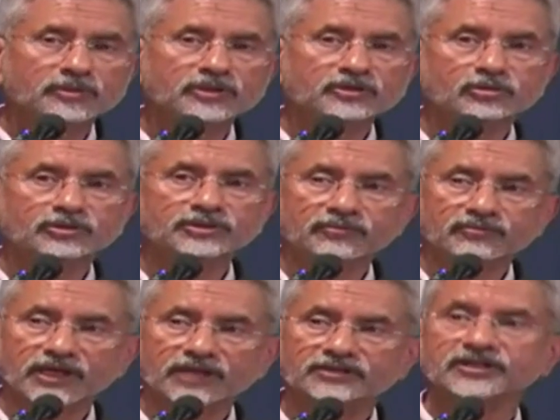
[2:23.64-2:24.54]
कभी सोचें
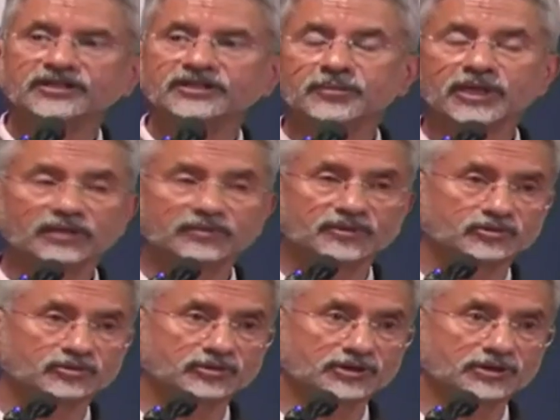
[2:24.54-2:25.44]
वैक्सीन के बारे में
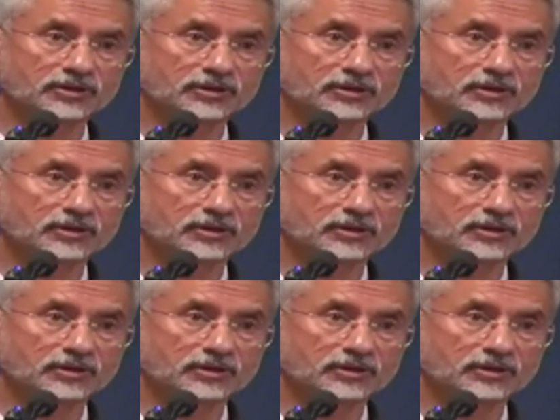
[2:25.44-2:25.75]
सोचें